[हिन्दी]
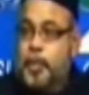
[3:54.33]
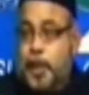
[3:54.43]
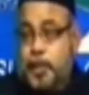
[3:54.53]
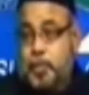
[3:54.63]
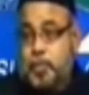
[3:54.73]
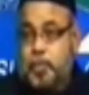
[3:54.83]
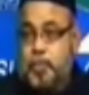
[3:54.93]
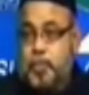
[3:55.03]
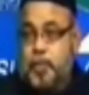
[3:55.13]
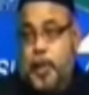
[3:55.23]
शायद
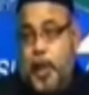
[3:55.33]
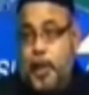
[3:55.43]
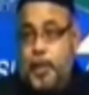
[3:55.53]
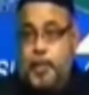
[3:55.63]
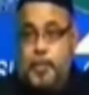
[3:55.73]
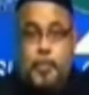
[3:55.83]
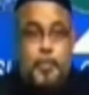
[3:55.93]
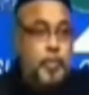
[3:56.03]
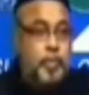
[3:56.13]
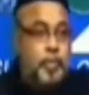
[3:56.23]
शायद
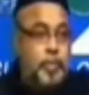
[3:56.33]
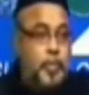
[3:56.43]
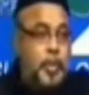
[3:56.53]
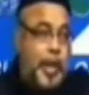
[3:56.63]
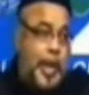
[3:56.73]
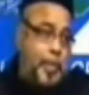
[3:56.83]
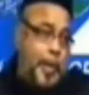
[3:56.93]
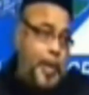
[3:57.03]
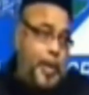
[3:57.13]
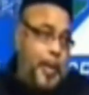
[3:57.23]
उस
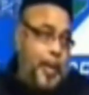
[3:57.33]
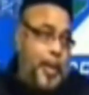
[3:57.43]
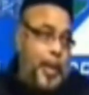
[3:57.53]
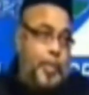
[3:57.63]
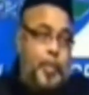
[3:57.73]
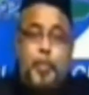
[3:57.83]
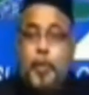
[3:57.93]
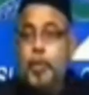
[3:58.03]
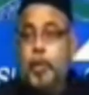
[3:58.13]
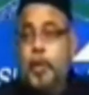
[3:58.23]
साहिबान ईमान के घर में भी
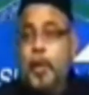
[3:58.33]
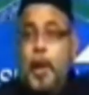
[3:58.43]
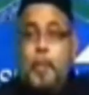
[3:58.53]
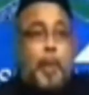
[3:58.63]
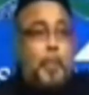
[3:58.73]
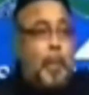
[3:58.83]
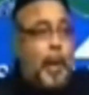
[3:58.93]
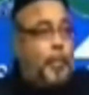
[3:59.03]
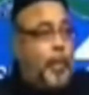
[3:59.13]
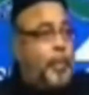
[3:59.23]
मैं
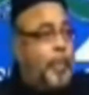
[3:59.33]
मन फी